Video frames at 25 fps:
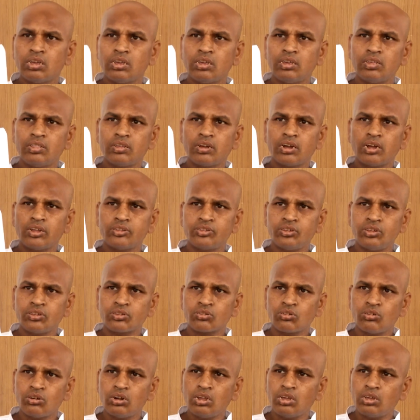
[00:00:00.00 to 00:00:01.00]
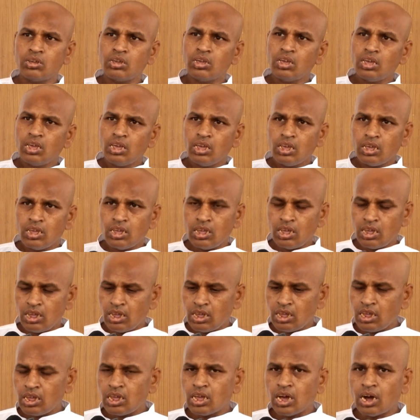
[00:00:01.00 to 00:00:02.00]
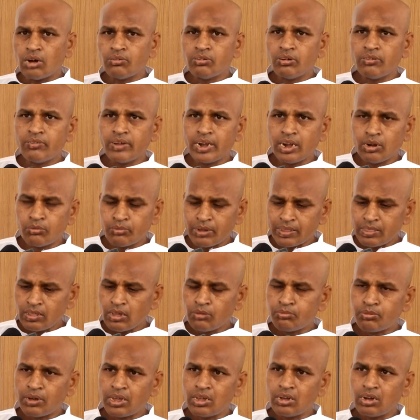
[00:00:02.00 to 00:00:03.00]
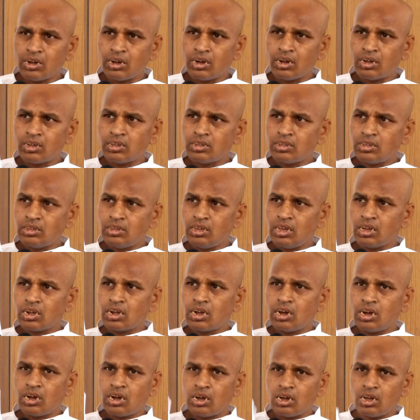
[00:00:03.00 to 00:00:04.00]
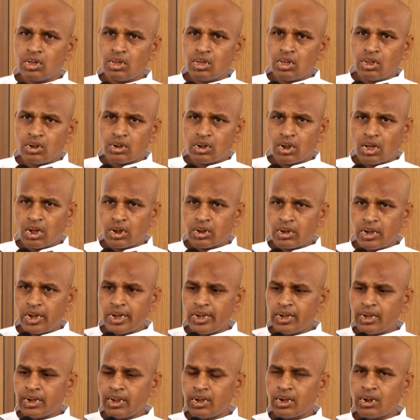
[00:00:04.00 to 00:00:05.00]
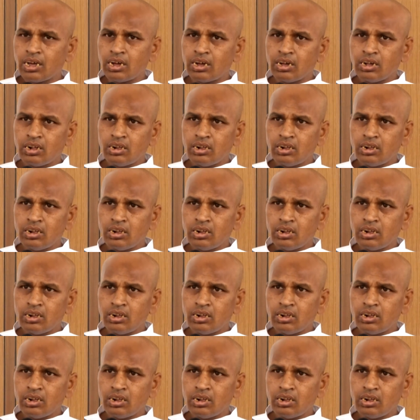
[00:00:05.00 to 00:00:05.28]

ఈ విధంగా తీసుకొని ఈ యాభై వేల మందికి పైగా ఈ యొక్క నా క్లయింట్లైన